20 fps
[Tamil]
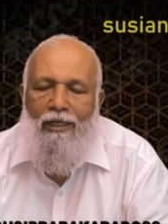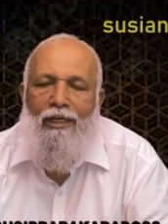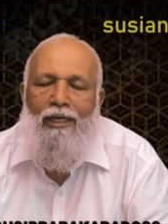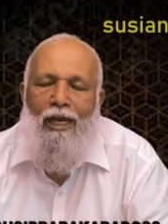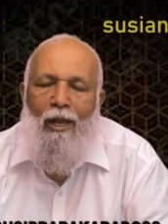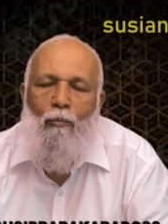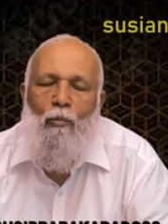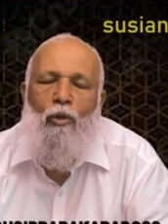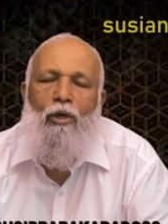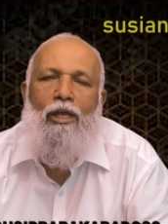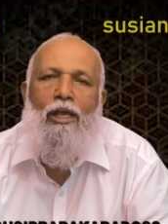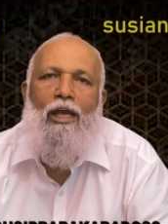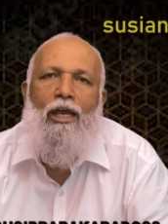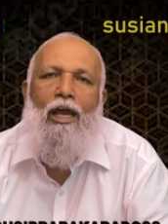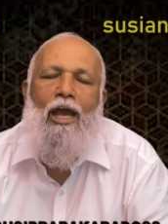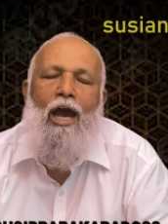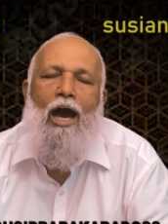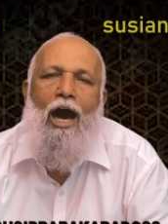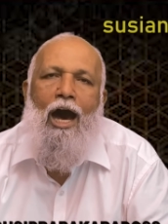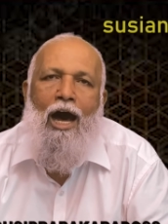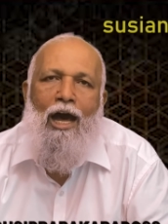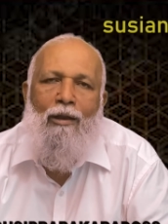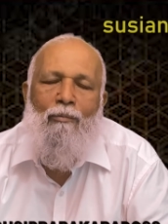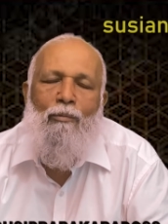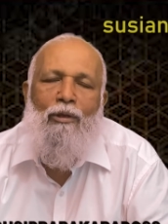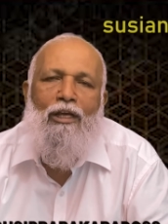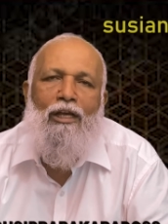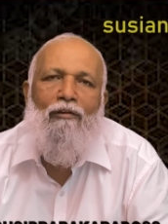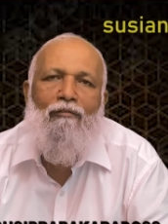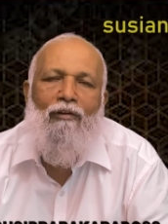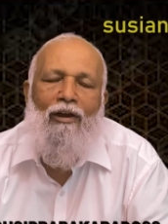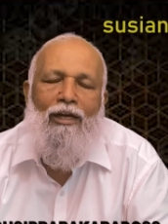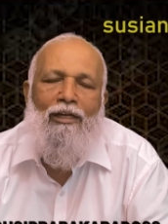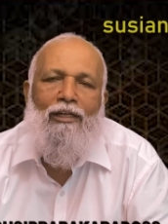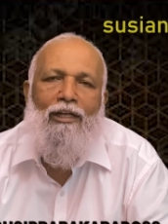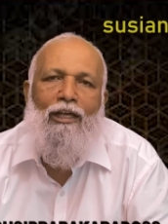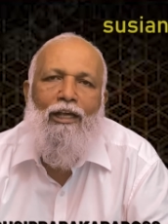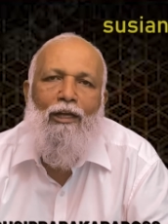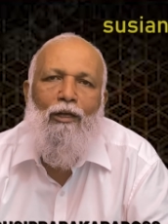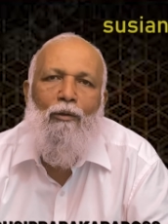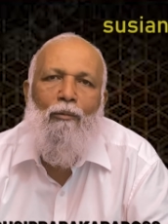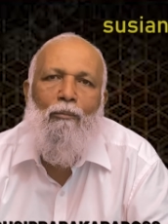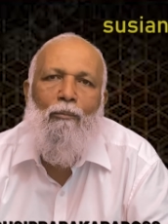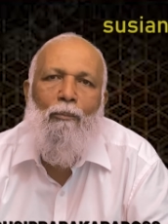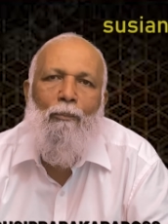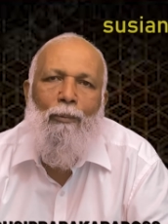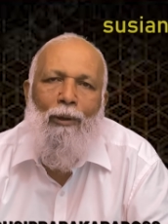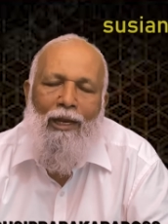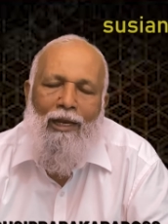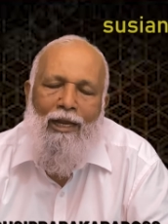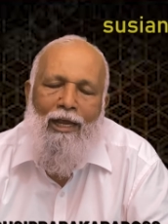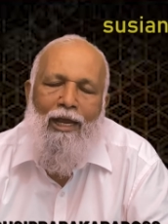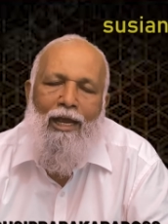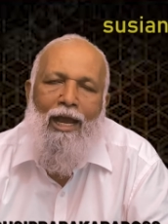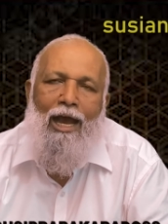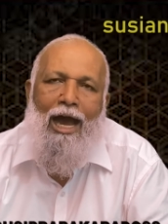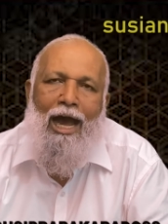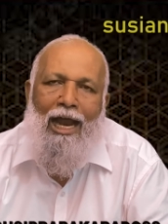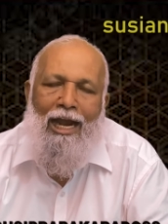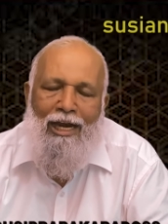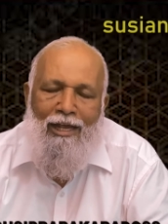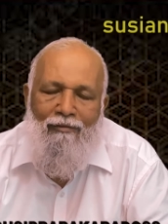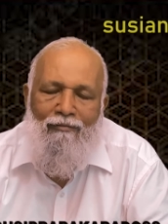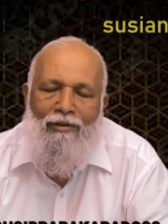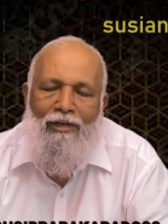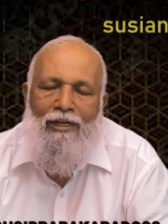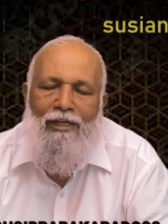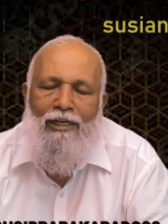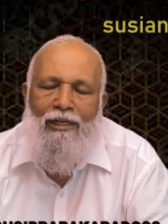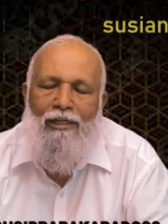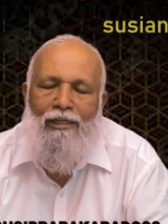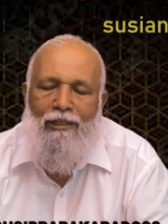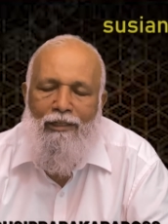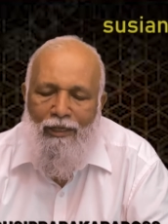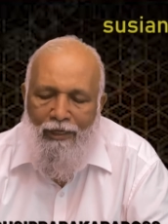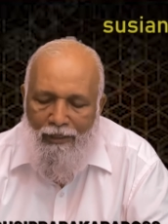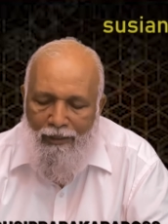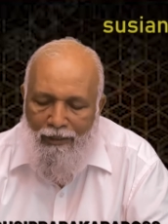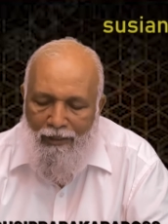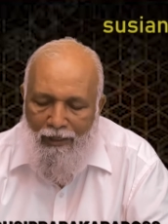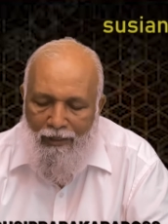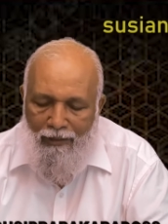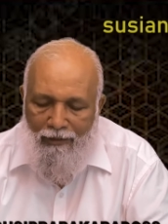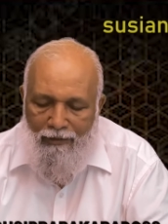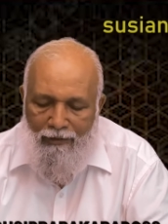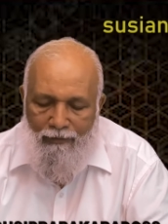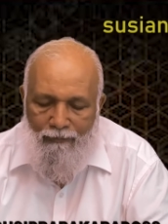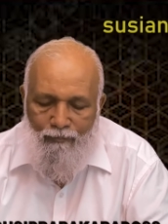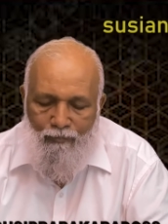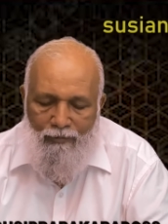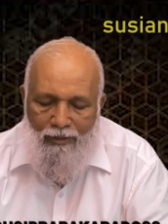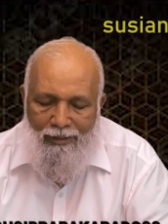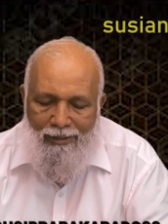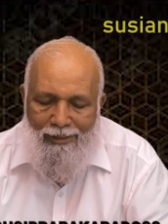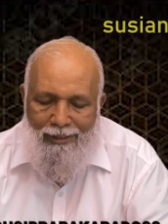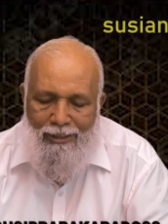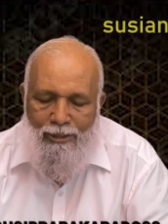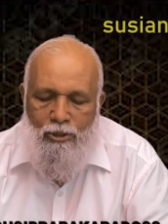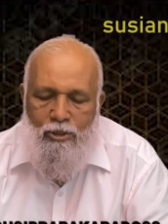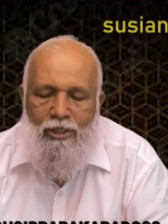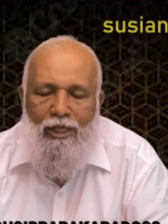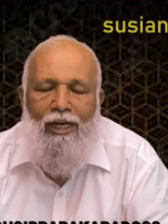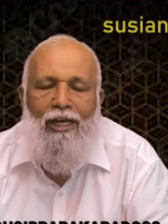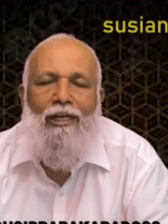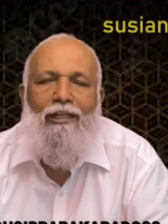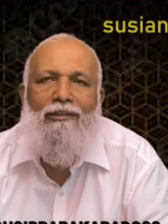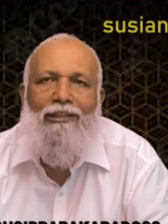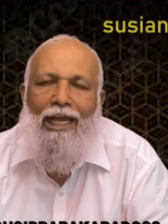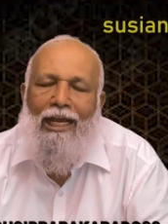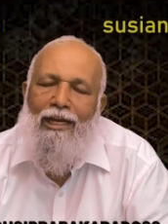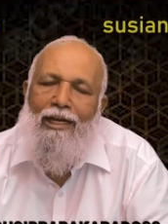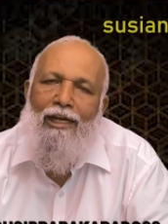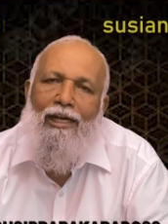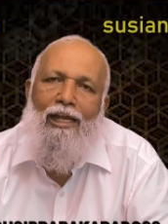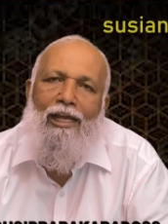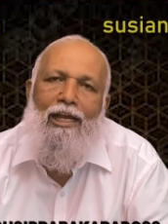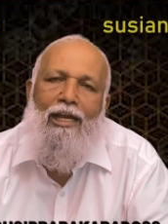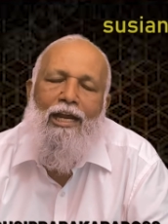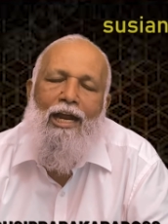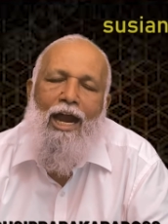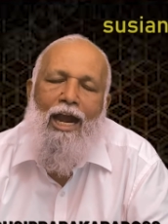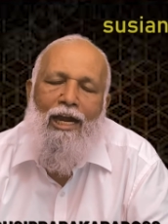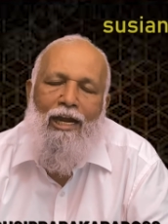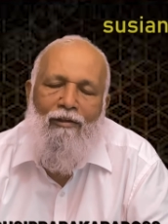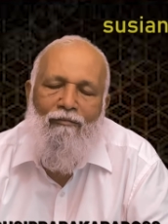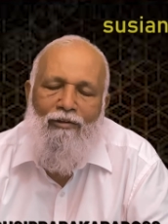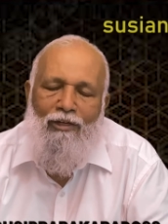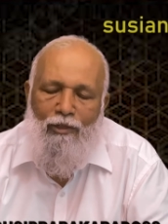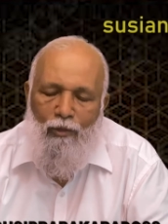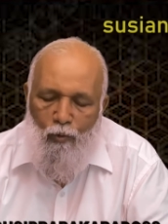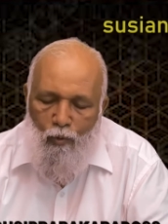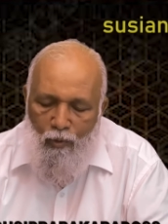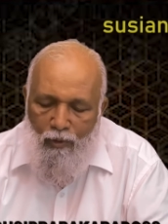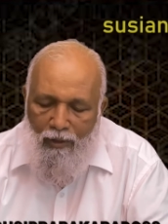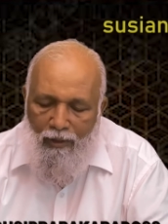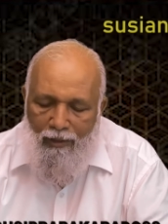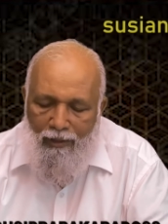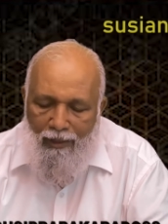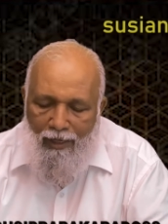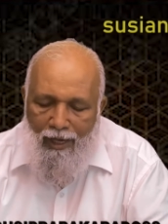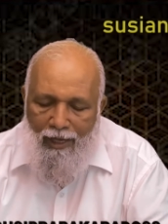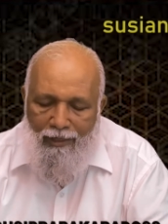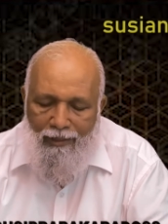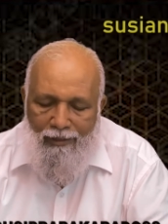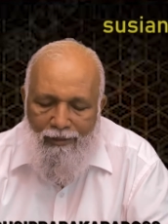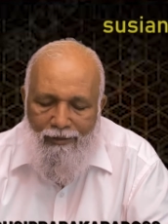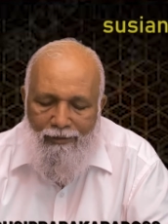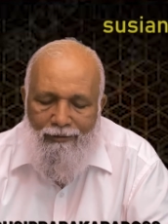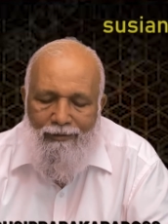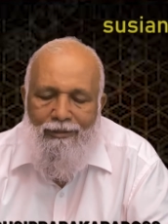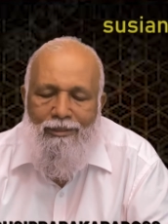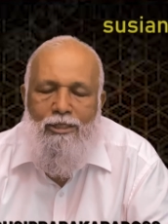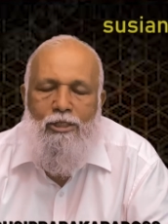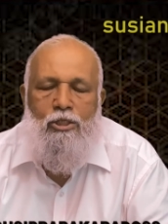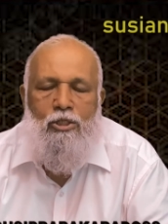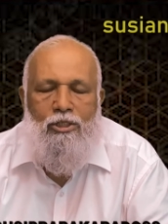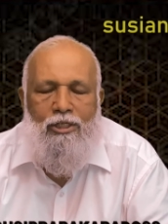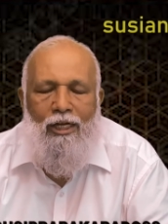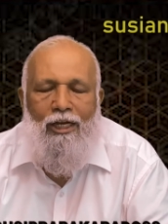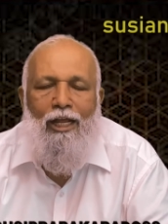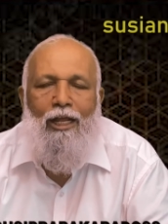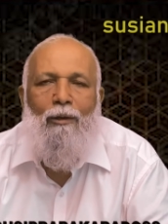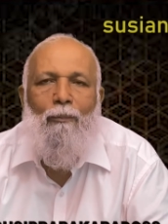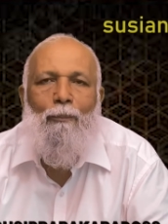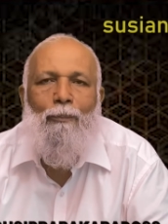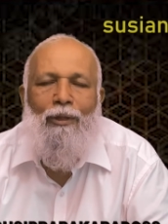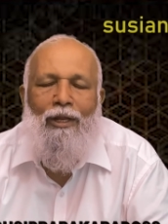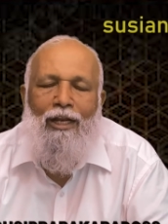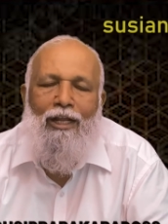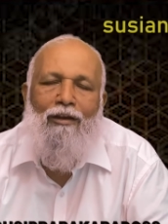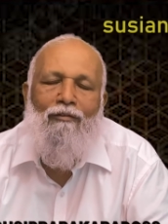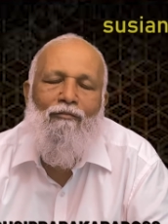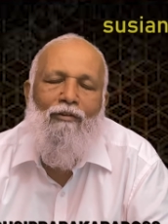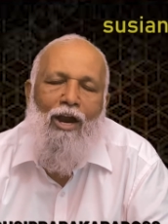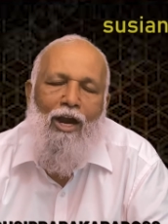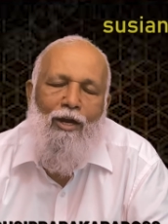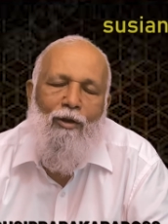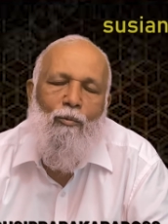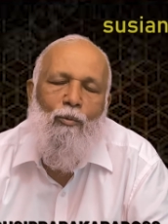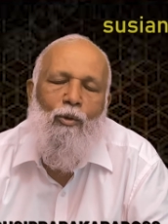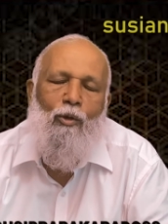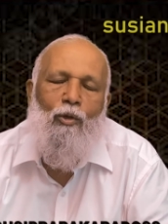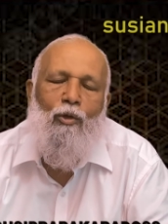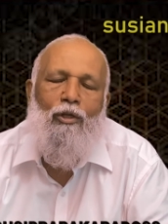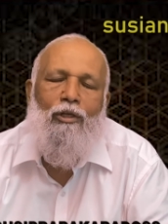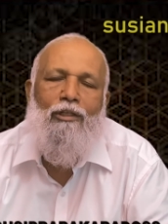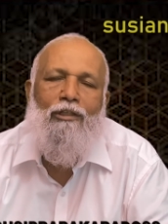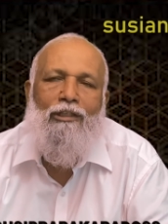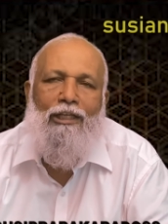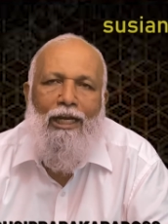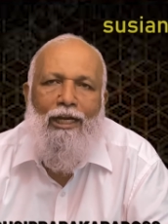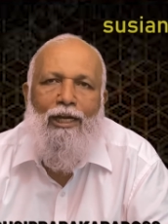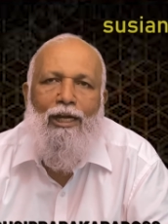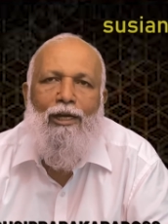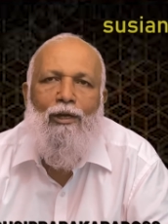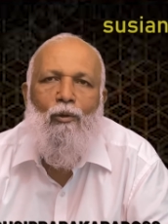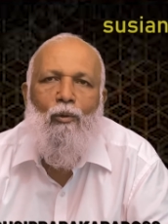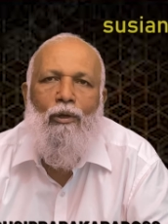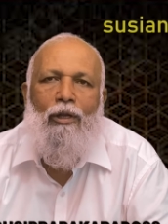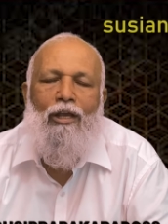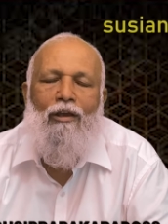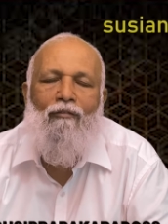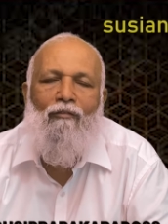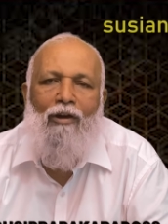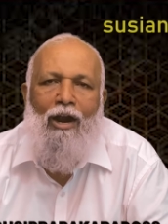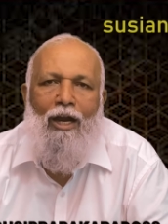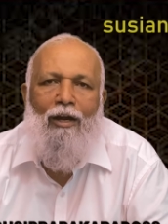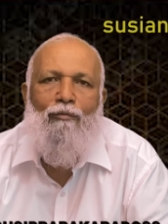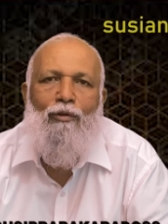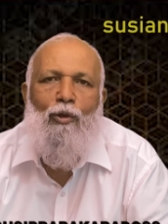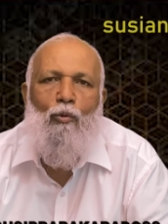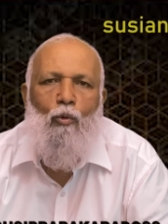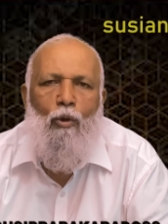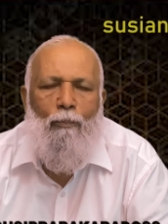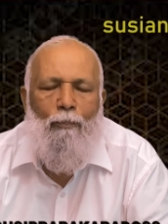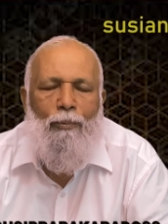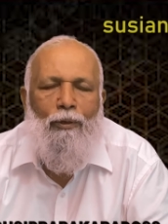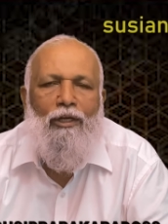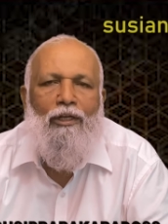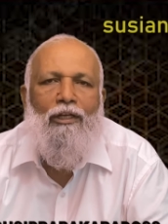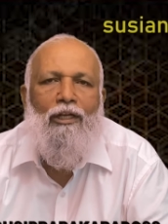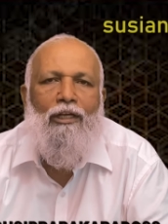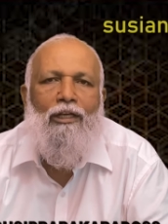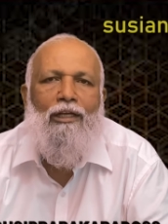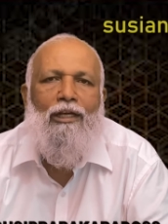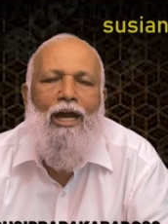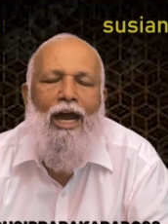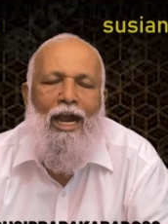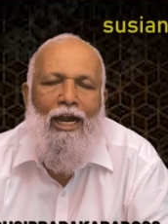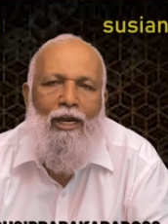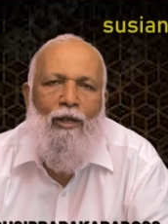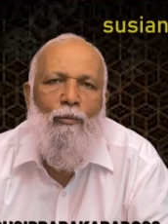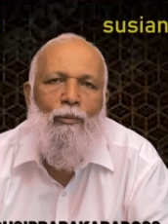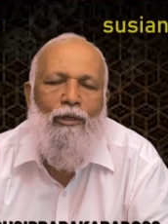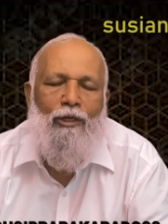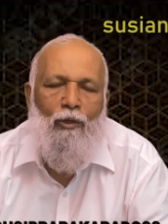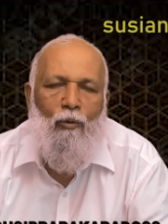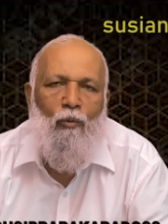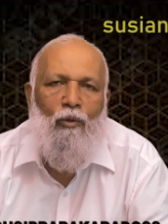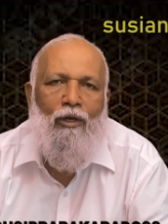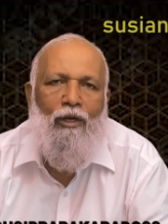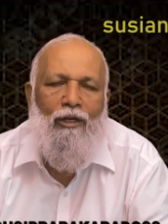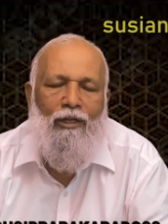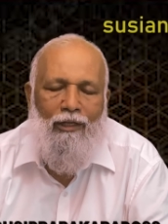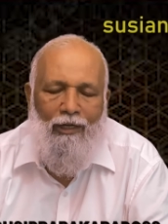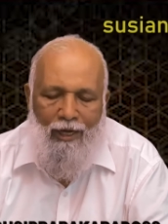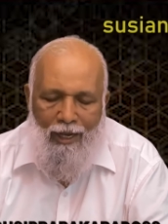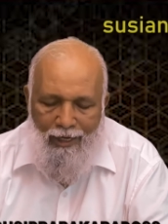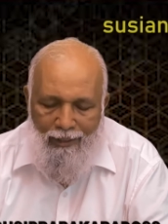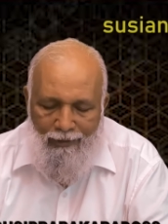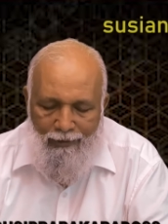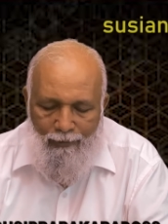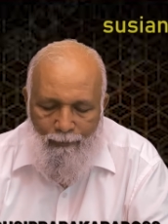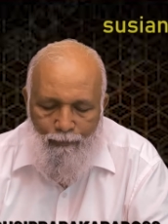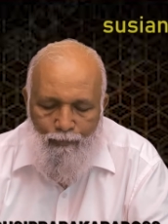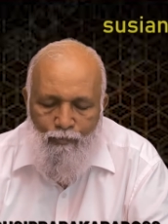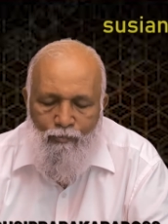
நம்முடைய ஆன்மீக வாழ்க்கையிலும் பல அளவீடுகள் இருக்கிறது சிலர் தங்களையே அளவிட்டு கொண்டிருக்கிறார்கள் சிலர் பிறர் வாழ்வோடு தங்களுடைய வாழ்வை ஒப்பிட்டு அளவிட்டு கொண்டிருக்கிறார்கள்